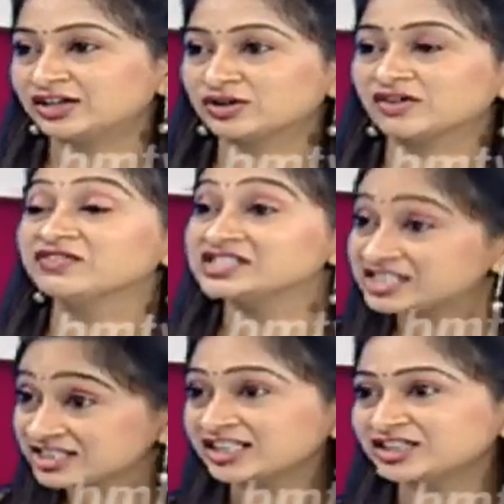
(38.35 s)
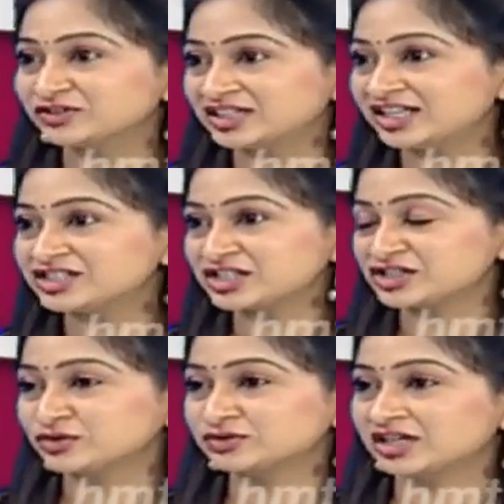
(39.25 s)
యొక్క విశిష్టతను
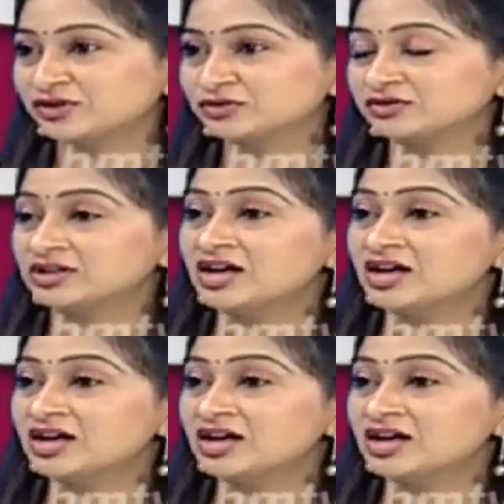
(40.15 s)
తెలియచేస్తూ ఉన్నారు